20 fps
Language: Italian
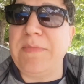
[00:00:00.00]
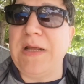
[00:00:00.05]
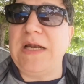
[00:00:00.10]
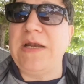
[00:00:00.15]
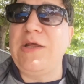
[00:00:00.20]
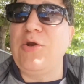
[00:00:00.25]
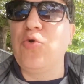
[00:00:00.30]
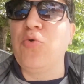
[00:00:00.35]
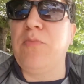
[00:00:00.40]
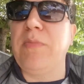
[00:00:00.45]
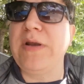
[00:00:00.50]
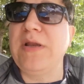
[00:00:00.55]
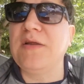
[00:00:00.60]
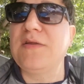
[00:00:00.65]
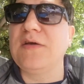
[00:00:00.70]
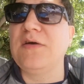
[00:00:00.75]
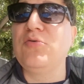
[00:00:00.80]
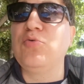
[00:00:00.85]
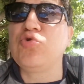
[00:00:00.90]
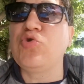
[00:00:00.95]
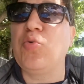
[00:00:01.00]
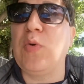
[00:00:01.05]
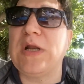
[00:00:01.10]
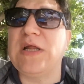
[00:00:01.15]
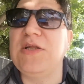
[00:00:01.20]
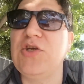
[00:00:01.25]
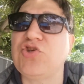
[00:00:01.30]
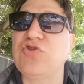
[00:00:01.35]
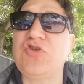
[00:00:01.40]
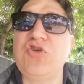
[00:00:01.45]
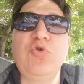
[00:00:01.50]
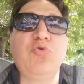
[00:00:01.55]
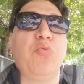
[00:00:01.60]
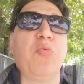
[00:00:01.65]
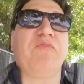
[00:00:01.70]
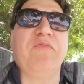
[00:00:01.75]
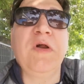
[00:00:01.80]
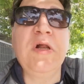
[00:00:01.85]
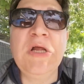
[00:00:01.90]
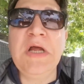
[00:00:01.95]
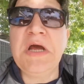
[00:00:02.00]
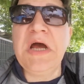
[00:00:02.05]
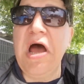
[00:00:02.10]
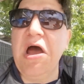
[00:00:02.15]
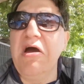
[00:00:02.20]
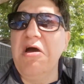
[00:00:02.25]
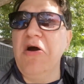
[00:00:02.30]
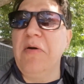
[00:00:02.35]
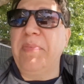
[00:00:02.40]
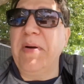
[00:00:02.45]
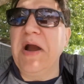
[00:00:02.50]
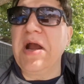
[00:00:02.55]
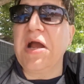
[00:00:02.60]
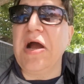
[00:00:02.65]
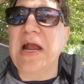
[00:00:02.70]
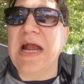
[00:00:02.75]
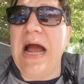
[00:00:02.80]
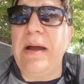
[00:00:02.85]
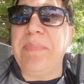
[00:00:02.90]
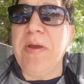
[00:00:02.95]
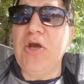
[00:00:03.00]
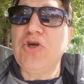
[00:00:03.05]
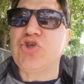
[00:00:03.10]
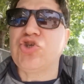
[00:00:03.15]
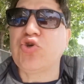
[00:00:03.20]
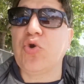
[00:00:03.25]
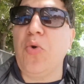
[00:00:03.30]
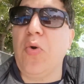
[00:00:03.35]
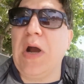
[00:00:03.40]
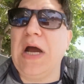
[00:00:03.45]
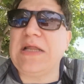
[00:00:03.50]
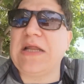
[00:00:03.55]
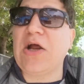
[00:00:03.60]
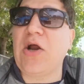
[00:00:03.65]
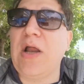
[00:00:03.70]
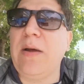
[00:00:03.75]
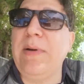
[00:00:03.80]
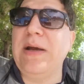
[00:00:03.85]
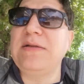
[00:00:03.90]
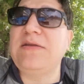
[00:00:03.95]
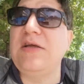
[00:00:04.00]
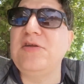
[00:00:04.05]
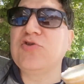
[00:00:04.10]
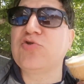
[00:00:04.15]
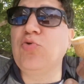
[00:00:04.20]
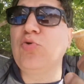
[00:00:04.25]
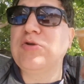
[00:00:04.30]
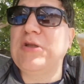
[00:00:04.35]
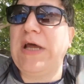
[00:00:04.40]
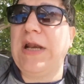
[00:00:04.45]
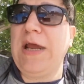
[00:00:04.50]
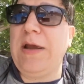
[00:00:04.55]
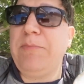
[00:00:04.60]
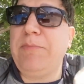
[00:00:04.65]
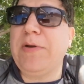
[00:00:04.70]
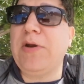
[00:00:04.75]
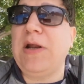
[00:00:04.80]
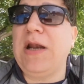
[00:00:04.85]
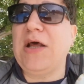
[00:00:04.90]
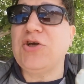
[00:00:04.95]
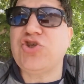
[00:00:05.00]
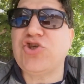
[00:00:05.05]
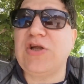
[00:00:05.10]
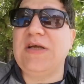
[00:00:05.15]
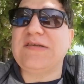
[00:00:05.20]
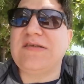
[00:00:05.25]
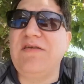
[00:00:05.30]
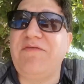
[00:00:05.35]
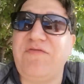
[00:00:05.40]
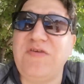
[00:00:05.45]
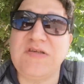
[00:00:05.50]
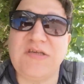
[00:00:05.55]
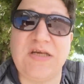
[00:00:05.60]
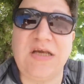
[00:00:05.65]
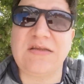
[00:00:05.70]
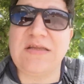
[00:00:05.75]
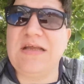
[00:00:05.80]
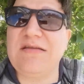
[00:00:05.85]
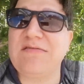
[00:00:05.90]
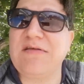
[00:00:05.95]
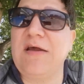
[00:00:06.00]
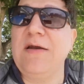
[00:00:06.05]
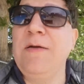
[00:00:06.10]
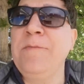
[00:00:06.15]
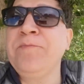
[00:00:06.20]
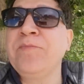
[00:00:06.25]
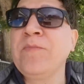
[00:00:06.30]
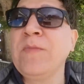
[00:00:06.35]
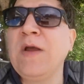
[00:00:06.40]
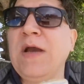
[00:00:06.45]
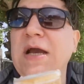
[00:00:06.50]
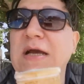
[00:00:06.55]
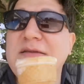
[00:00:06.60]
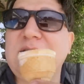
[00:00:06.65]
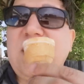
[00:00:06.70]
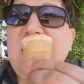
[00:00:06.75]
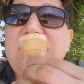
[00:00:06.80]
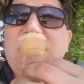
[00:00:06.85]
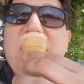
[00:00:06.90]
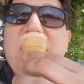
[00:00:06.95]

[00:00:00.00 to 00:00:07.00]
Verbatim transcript: te meno nei compagni tuoi, usi quando dici si non eh, pengan capisci, non cade regolamenti, insulterebbero e lasceresti il fischietto a terra e te ne